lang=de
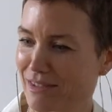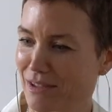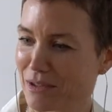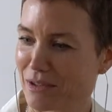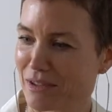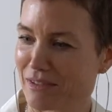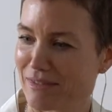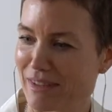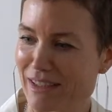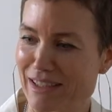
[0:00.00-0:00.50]

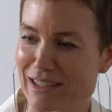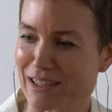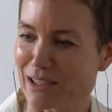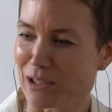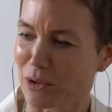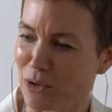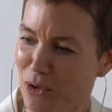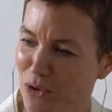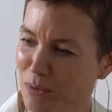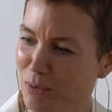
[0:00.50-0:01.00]
Und wenn ich
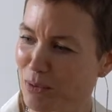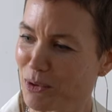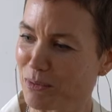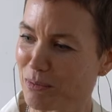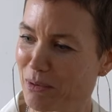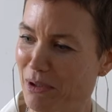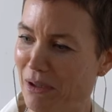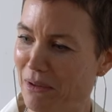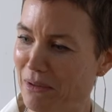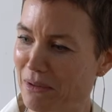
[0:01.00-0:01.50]
ein
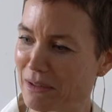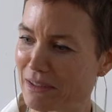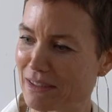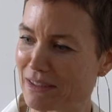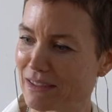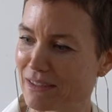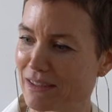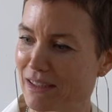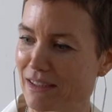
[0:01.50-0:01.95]
Lookbook brauche,